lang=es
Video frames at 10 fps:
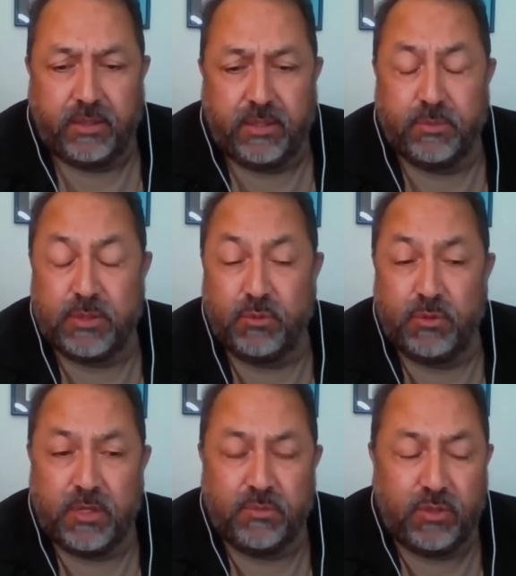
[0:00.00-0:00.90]
es,
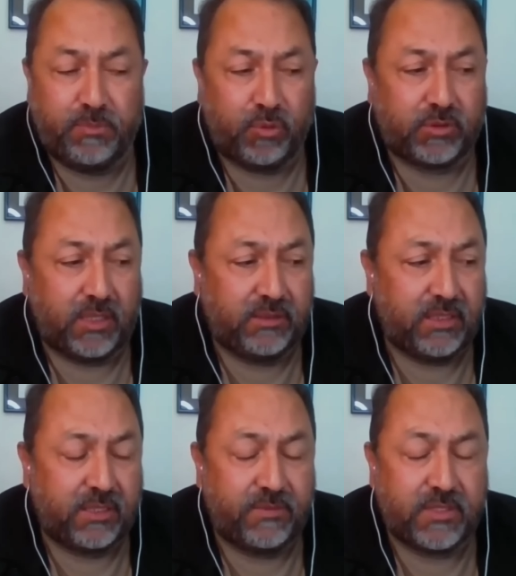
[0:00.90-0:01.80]
muy, es muy importante
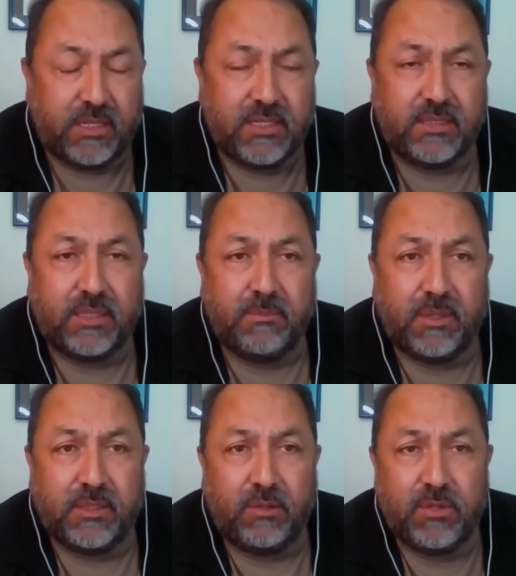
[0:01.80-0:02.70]
revisar ese
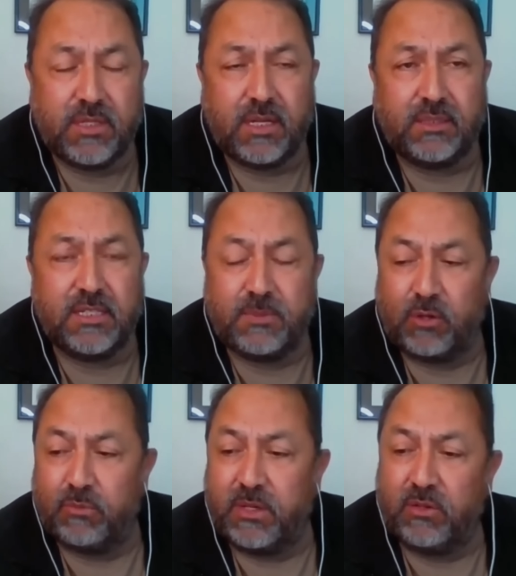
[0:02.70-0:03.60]
tema de Luis Cárdenas
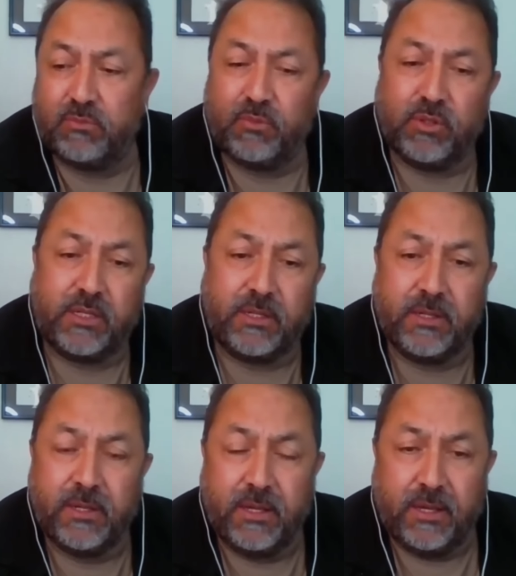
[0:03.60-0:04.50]
Palomino porque
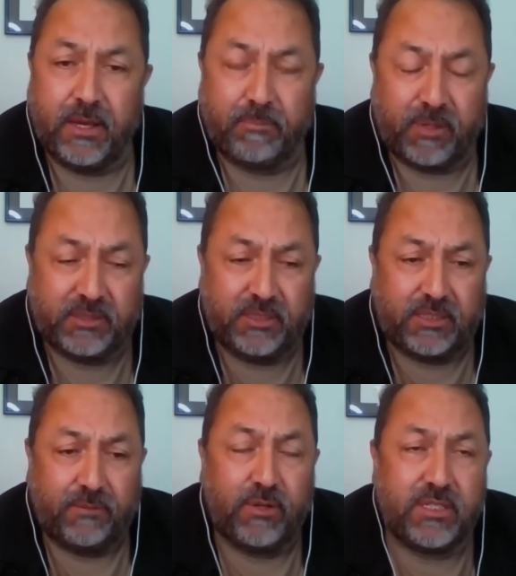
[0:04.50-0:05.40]
aparte de
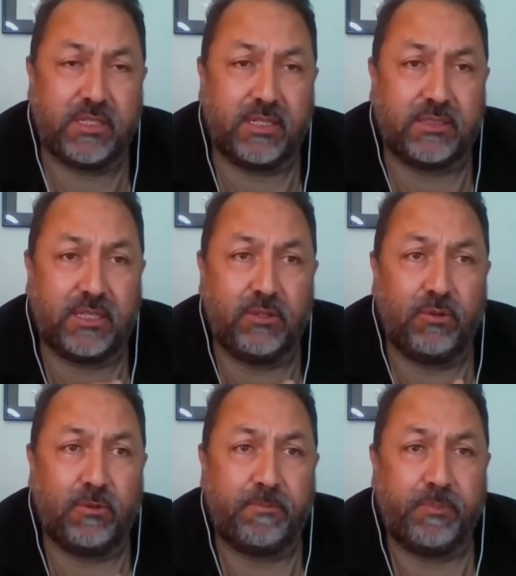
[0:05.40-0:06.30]
que fue el
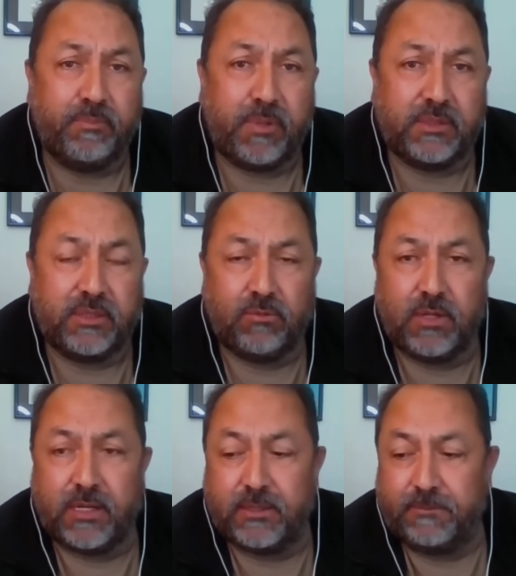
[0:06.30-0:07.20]
secretario
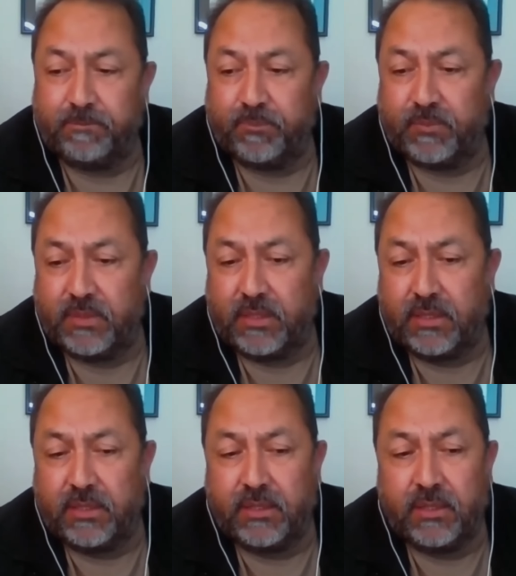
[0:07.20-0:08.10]
particular
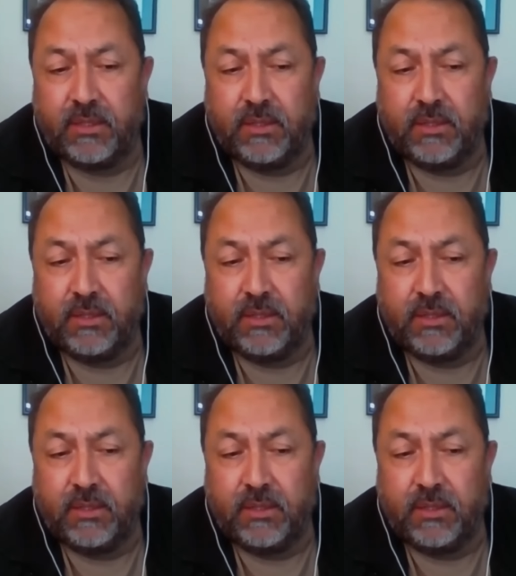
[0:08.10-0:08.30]
de